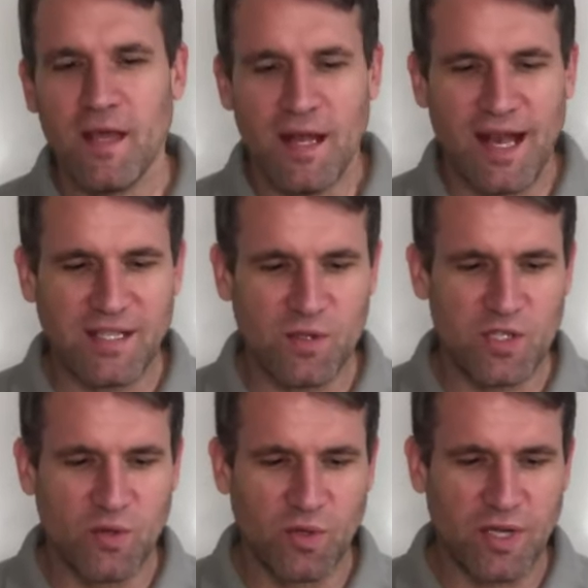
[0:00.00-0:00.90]
Lass uns
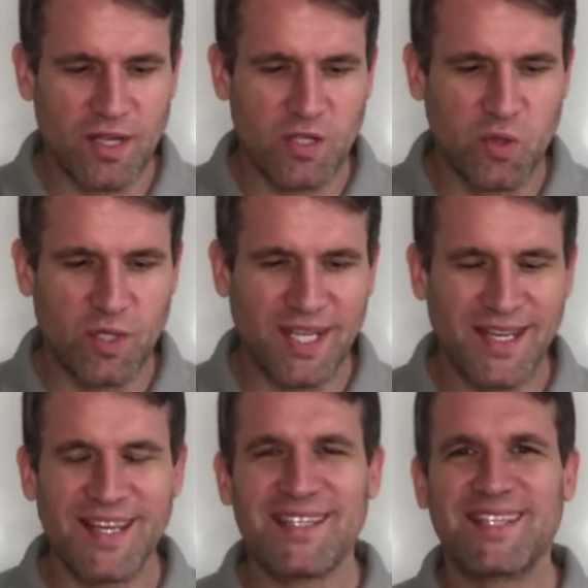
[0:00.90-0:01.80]
nun zu
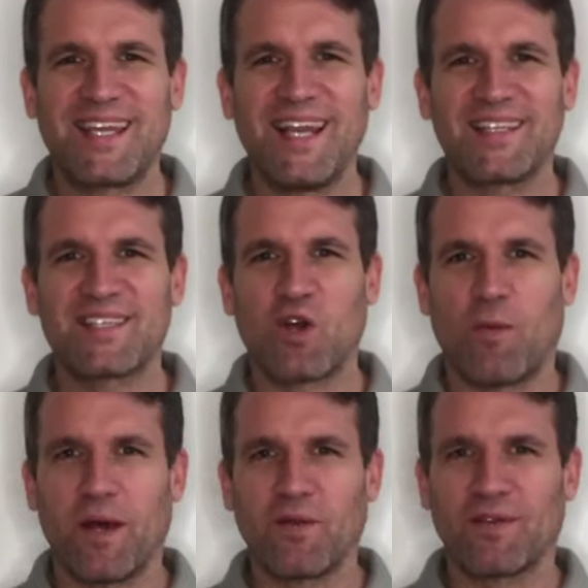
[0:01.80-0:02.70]
den Skills
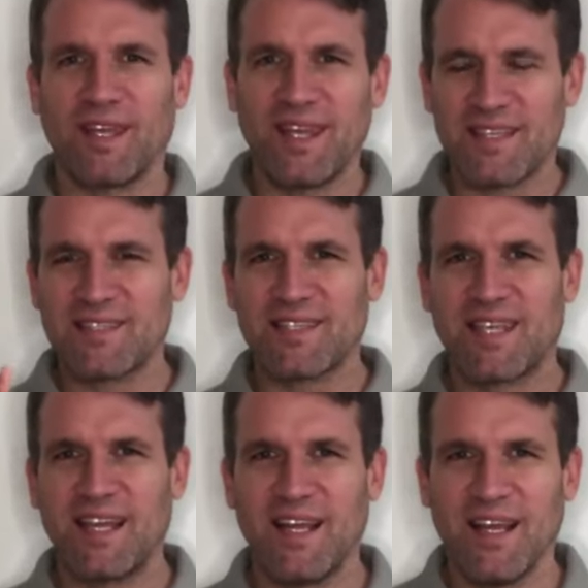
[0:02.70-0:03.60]
kommen und der erste
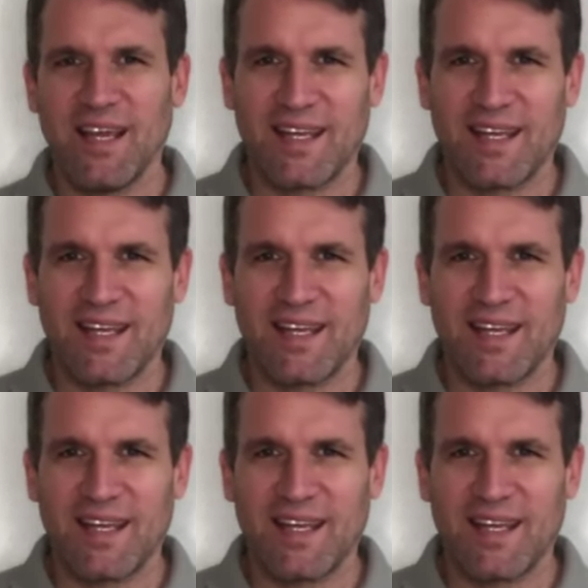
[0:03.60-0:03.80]
Skill,